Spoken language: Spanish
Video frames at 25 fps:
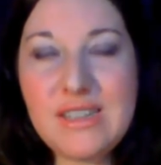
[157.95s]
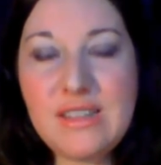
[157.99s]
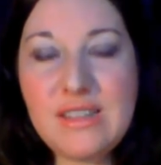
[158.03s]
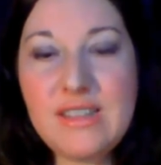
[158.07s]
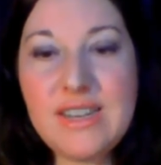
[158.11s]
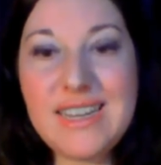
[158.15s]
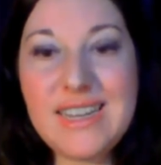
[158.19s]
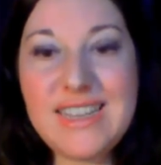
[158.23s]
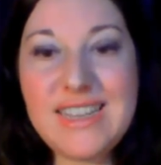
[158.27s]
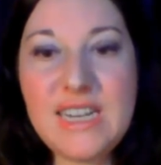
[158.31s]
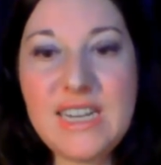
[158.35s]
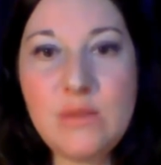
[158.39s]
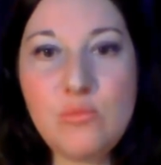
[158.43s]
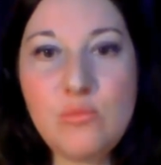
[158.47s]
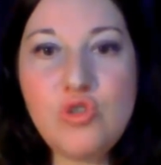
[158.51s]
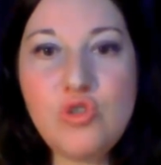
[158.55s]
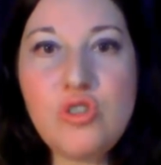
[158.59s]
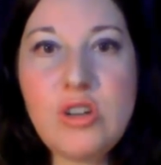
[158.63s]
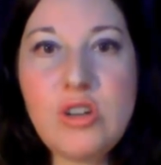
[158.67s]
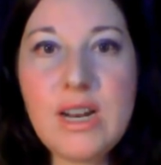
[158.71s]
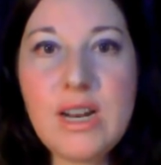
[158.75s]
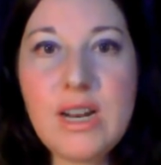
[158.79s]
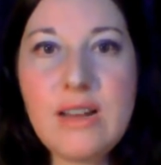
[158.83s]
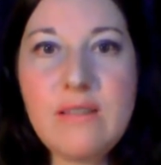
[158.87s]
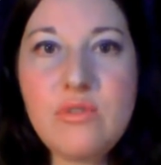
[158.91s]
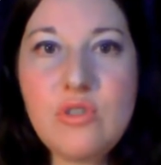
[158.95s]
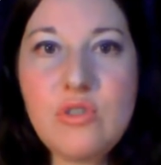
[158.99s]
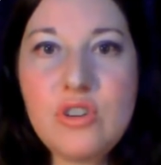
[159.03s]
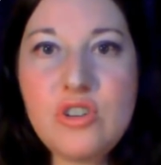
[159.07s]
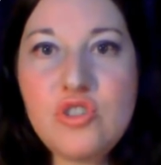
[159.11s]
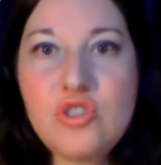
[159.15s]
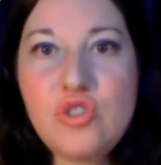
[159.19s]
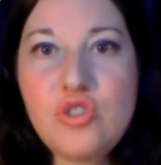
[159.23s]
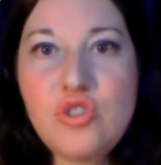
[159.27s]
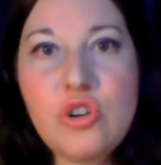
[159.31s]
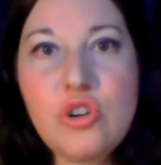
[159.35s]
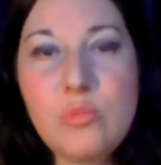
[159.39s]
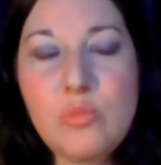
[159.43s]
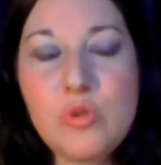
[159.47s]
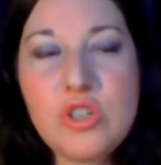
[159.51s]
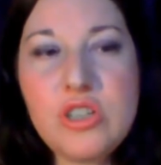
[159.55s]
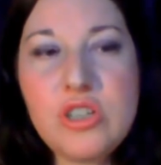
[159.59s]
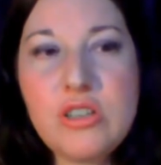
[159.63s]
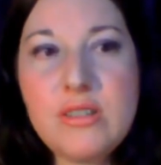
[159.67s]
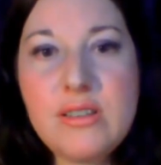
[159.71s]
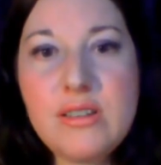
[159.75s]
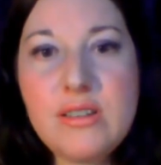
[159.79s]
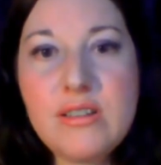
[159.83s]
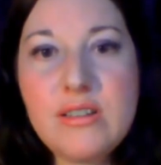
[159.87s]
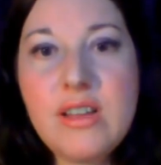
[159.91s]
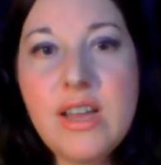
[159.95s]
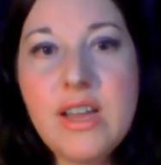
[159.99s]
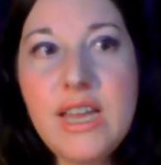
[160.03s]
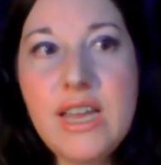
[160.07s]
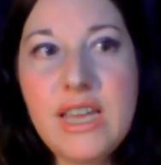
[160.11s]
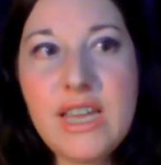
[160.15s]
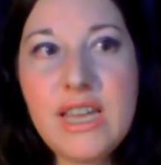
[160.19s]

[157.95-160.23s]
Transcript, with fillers: es decir, que tiene mucho alcanfor en su composición